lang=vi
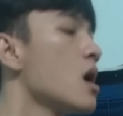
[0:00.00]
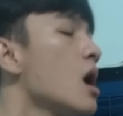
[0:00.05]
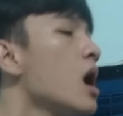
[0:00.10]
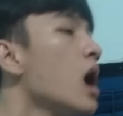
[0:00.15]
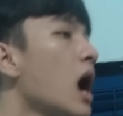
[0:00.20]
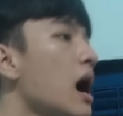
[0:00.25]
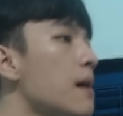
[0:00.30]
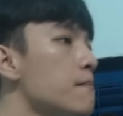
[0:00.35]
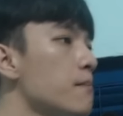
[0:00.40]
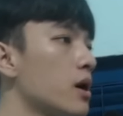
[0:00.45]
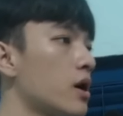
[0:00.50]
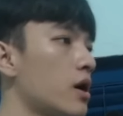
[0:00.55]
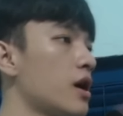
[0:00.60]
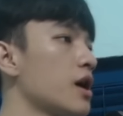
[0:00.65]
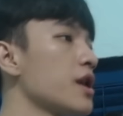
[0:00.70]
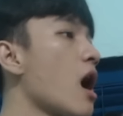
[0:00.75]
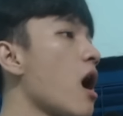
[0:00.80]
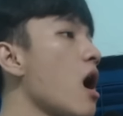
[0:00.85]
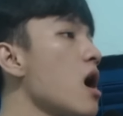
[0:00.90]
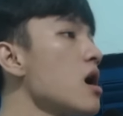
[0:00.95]
hôm
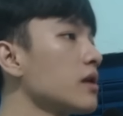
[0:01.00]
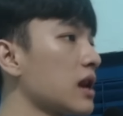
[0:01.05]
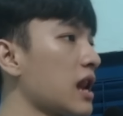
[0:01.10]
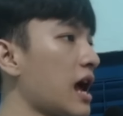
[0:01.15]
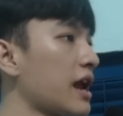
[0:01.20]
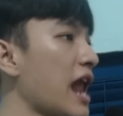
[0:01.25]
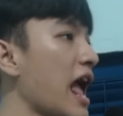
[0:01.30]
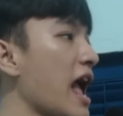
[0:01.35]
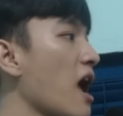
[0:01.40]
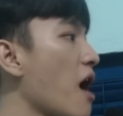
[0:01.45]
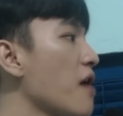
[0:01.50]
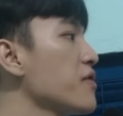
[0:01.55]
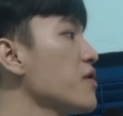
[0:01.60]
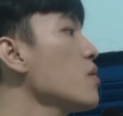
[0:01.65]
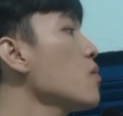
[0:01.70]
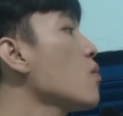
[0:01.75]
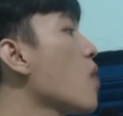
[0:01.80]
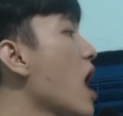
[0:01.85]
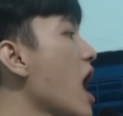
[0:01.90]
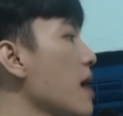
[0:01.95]
bữa đó là đang ở
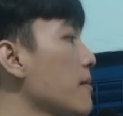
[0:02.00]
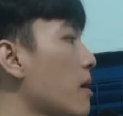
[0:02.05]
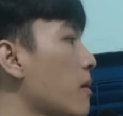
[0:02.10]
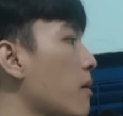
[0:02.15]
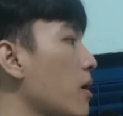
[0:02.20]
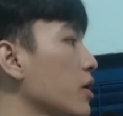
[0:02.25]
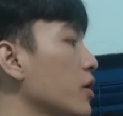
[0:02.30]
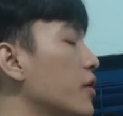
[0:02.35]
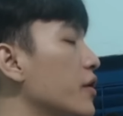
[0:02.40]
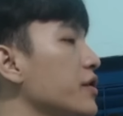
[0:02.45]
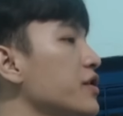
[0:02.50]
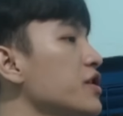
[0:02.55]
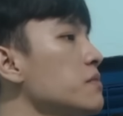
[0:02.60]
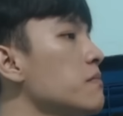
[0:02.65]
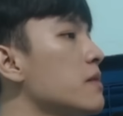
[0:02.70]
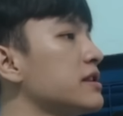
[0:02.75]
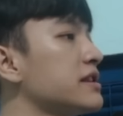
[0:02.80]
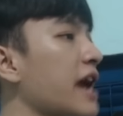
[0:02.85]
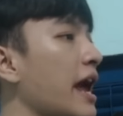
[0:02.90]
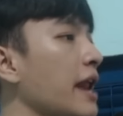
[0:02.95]
dưới quê mà mọi người, dưới
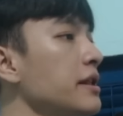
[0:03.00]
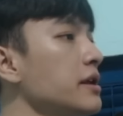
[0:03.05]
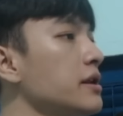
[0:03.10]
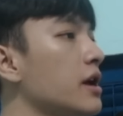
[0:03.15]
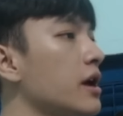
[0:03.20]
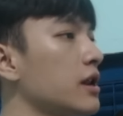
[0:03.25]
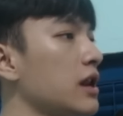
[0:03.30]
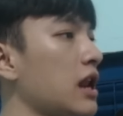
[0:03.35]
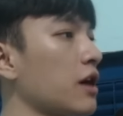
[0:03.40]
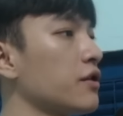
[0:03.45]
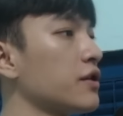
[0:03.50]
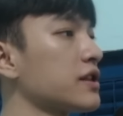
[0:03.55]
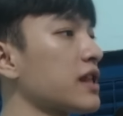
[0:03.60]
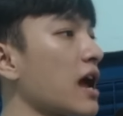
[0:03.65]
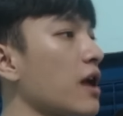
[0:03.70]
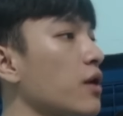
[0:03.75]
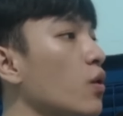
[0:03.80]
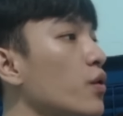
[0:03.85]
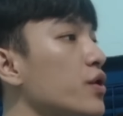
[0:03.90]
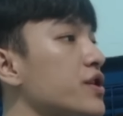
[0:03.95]
Bình Chánh, cho nên là người
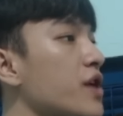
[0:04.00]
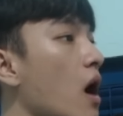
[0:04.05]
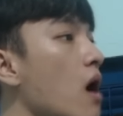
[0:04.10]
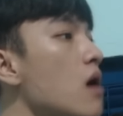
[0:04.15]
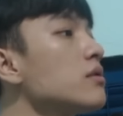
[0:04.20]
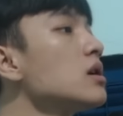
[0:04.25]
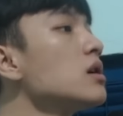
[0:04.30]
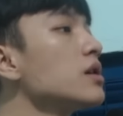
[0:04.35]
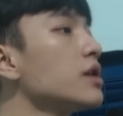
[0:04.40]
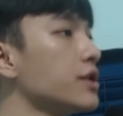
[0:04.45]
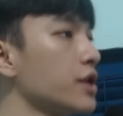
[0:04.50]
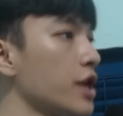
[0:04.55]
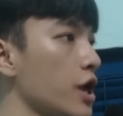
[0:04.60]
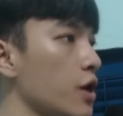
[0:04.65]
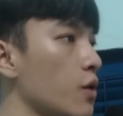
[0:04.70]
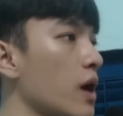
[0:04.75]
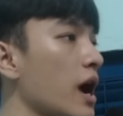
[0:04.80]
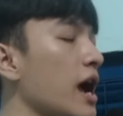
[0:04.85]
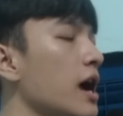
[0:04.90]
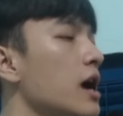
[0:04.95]
ta nuôi chó rất là
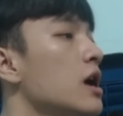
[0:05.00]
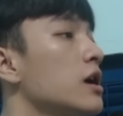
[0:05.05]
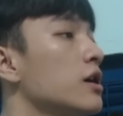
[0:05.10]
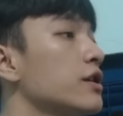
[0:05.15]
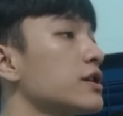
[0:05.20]
nhiều ha.